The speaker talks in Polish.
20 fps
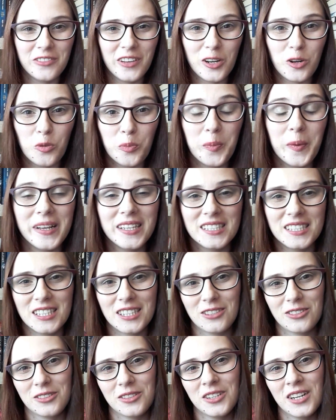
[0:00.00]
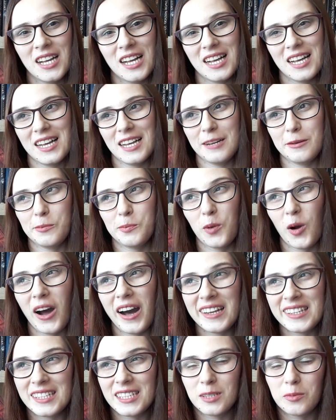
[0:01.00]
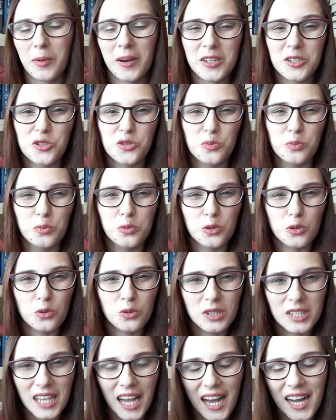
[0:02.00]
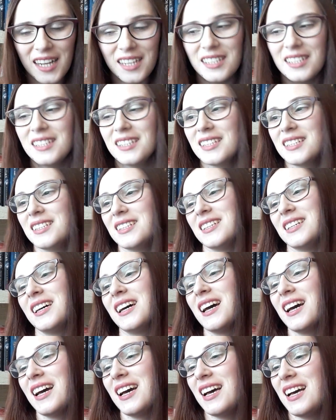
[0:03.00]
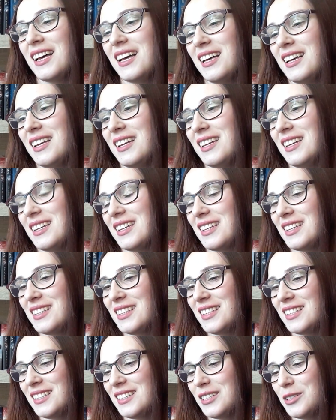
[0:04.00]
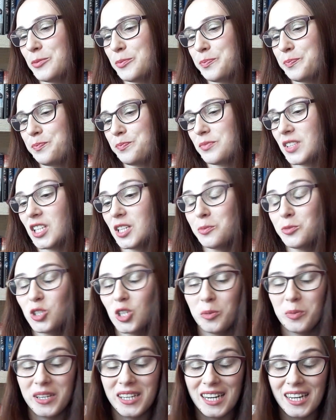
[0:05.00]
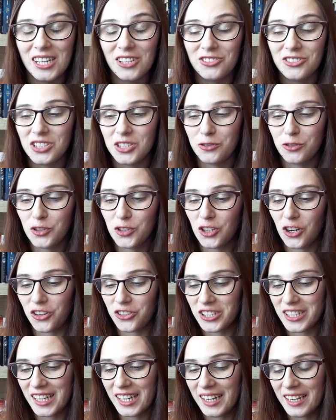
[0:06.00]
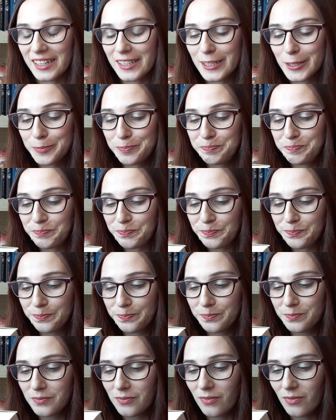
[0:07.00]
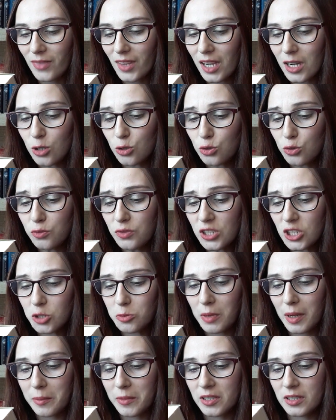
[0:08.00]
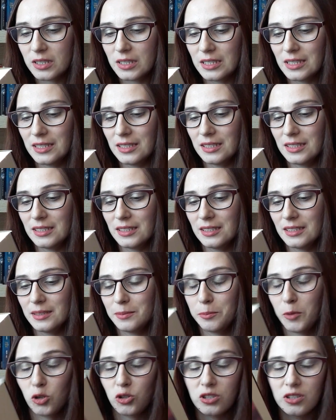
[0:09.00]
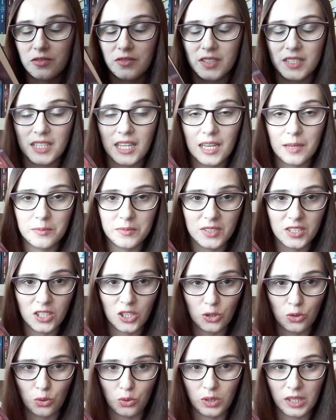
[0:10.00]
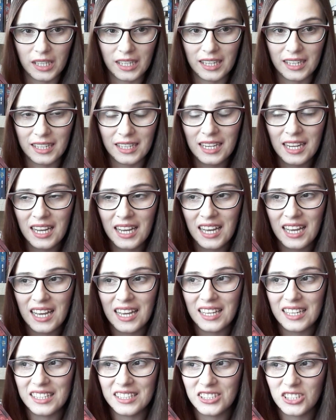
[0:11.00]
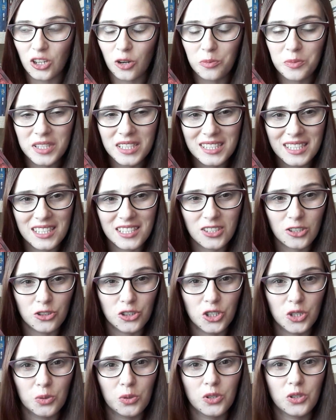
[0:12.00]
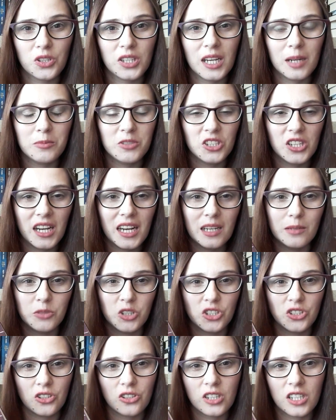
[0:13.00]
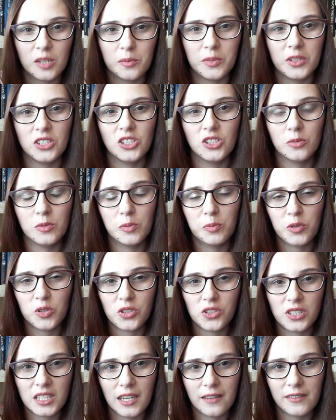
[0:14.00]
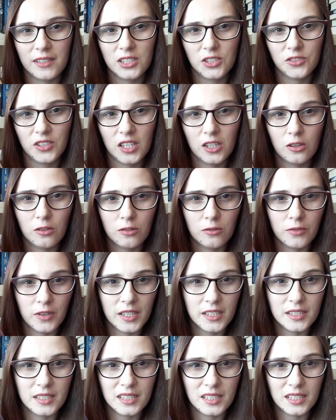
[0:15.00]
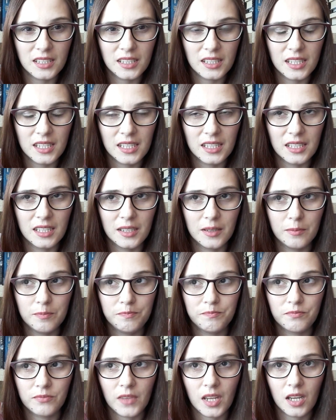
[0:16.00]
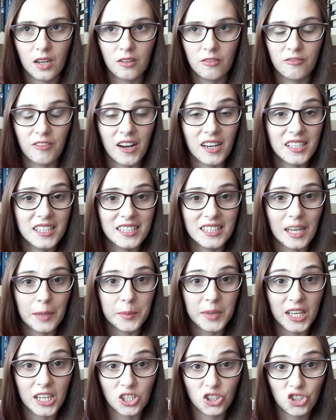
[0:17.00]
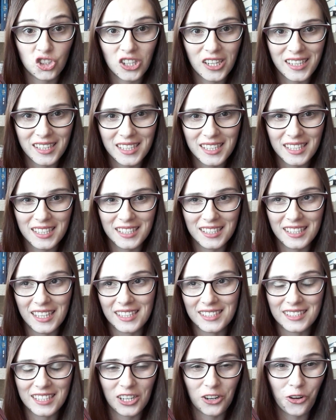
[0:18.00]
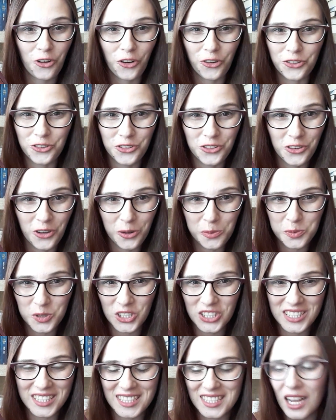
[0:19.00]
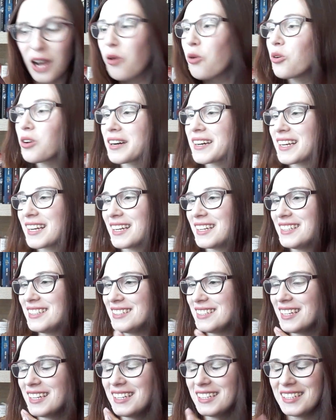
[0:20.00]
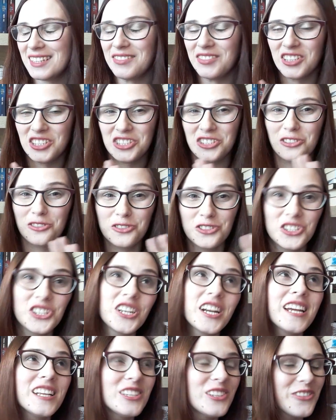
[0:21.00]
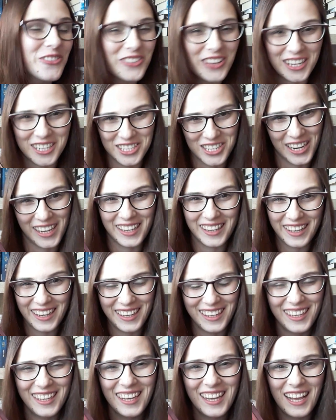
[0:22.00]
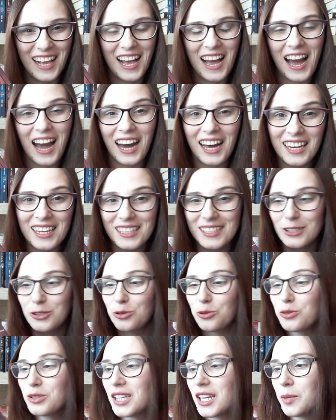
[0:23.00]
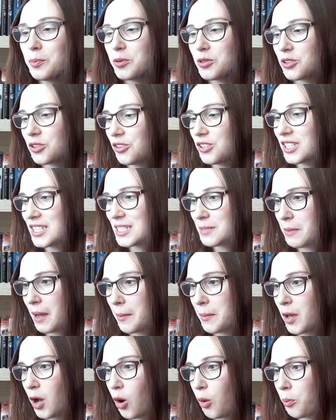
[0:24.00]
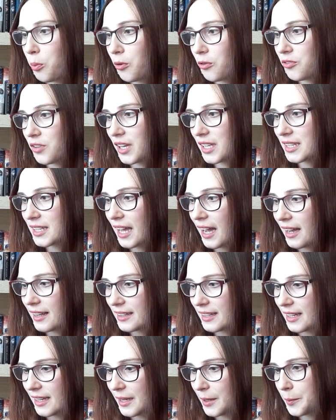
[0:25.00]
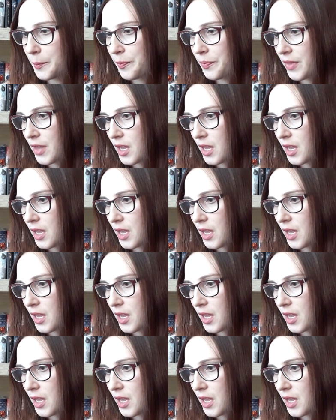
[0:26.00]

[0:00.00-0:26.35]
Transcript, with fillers: wieku będzie to bohater bardzo brutalny e, i nie przebierający w środkach. Również mamy e, motyw zemsty tutaj, i co mnie zaskoczyło, to ja myślałam, że ciągle będziemy pozostawać w tej konwencji e, walki na miecze i jazda konno przez całą Ukrainę i wiecie, no średniowiecze, nie? Ale tutaj pod koniec mamy opowiadanie,